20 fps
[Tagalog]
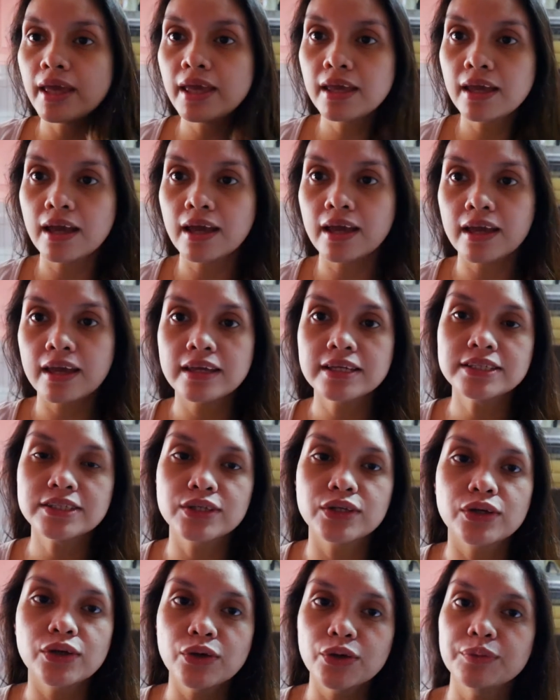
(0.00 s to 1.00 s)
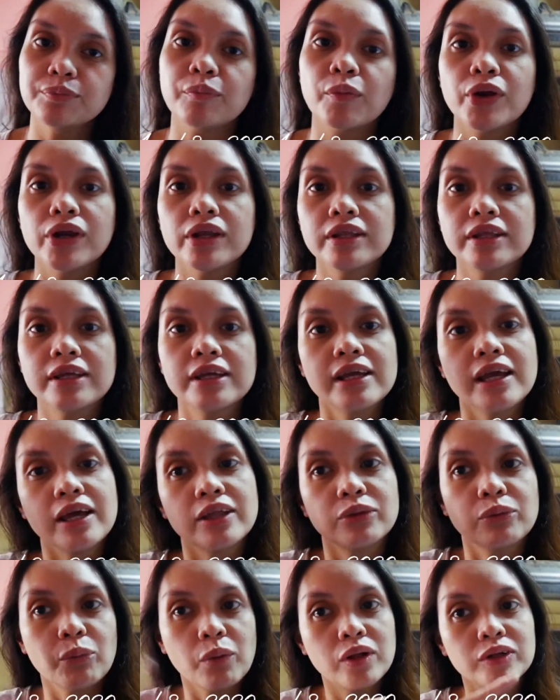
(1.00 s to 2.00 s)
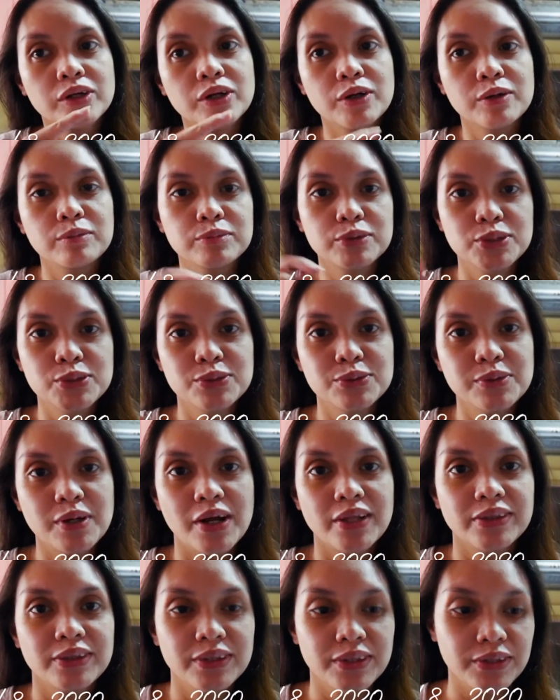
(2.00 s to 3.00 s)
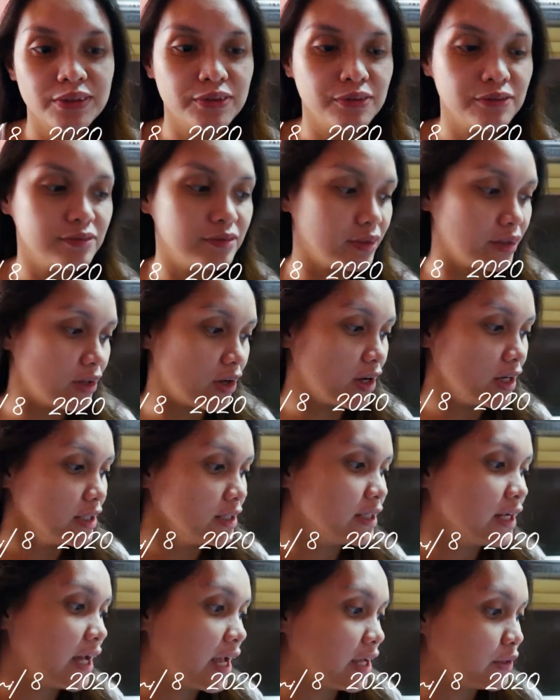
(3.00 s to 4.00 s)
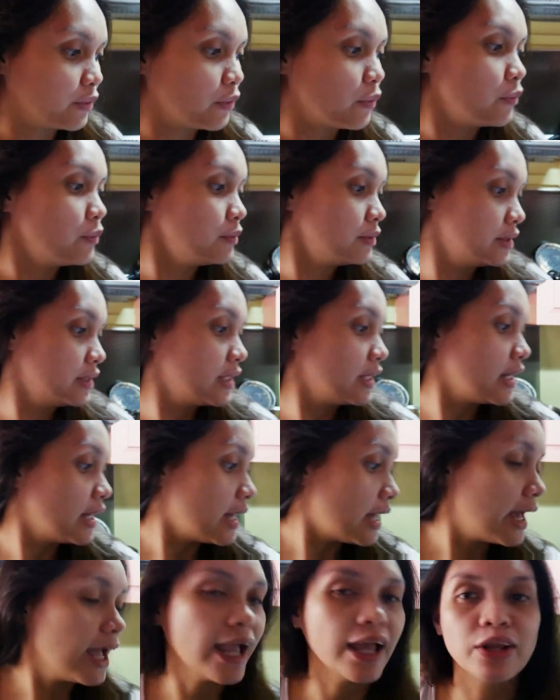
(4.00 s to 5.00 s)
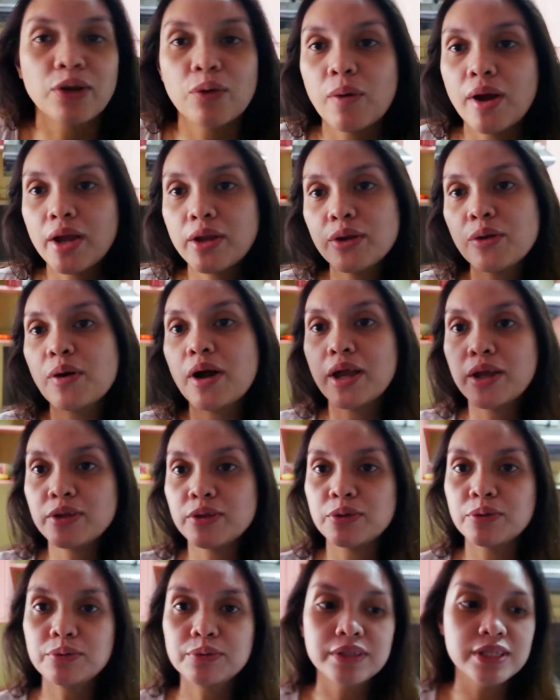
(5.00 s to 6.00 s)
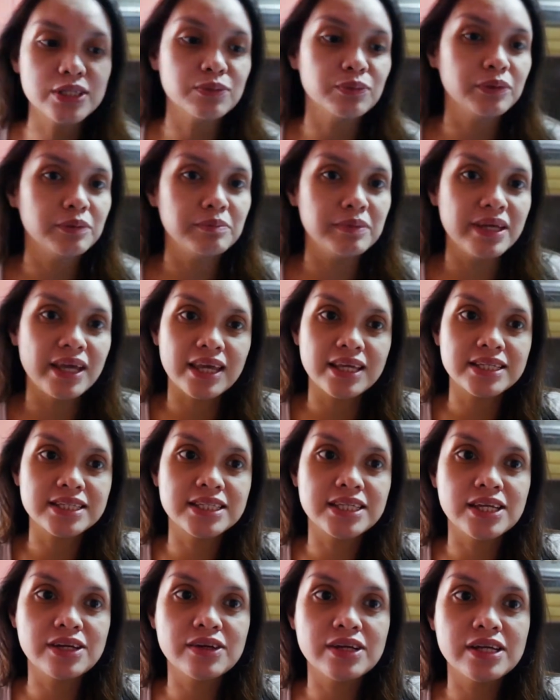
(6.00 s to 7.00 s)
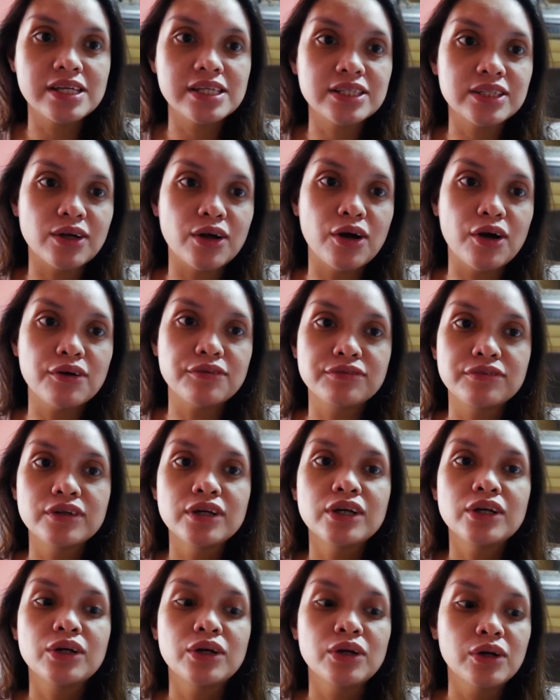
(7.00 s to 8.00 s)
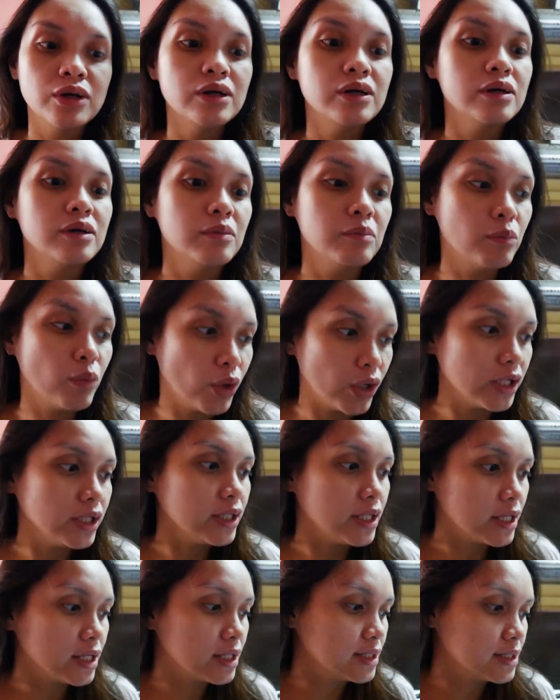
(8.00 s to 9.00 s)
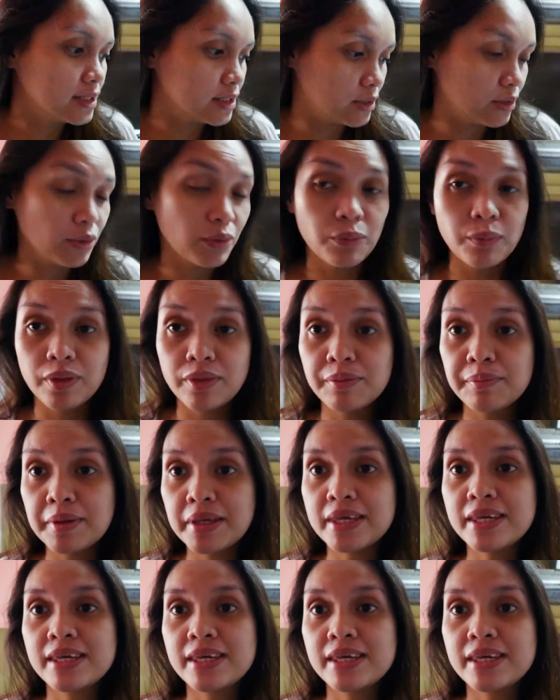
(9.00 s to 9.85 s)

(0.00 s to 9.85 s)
Hey guys! Good morning and welcome to another vlog. I know, I know, I know, I know. This would be a series of mornings with me.